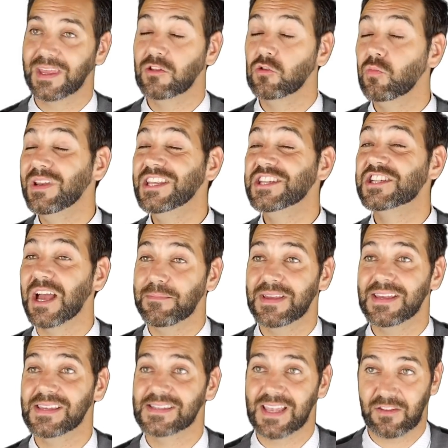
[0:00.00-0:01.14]
Et n'oublie
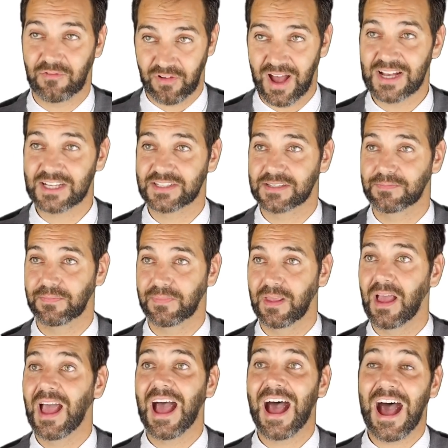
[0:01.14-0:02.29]
jamais cette phrase,
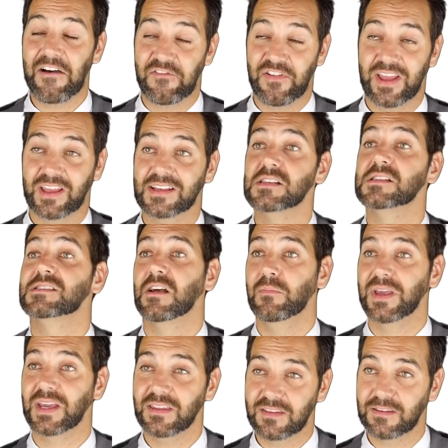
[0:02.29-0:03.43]
à vaincre sans
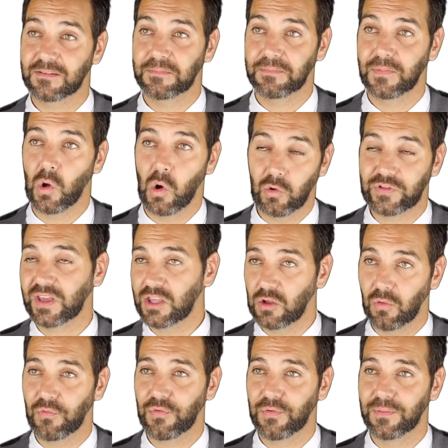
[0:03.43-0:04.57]
mérite, on
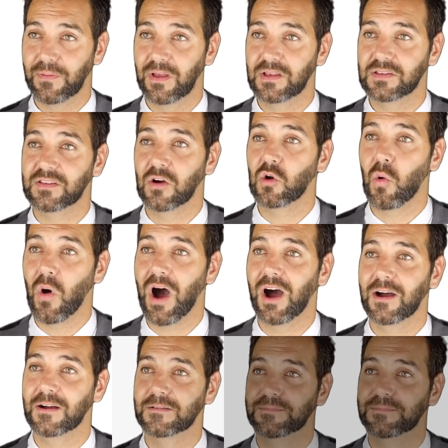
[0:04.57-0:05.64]
triomphe sans gloire.